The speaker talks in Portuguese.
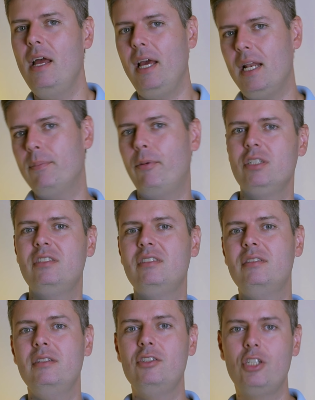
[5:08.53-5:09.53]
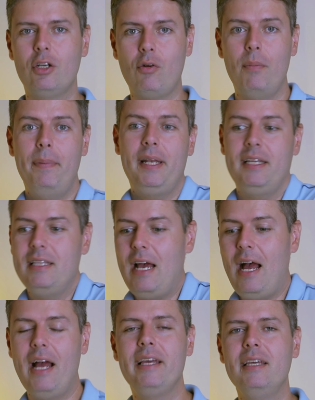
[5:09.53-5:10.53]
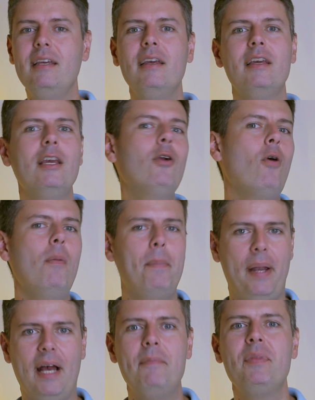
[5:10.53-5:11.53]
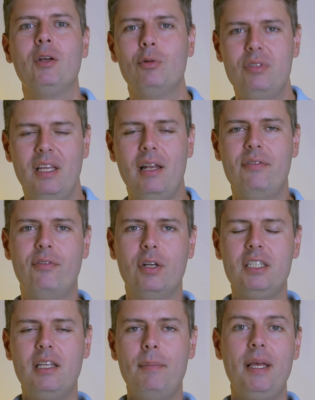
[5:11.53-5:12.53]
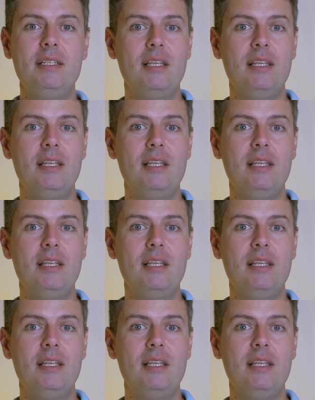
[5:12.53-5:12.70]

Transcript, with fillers: ela pode se sentir compelida a ir e comprar o telefone também,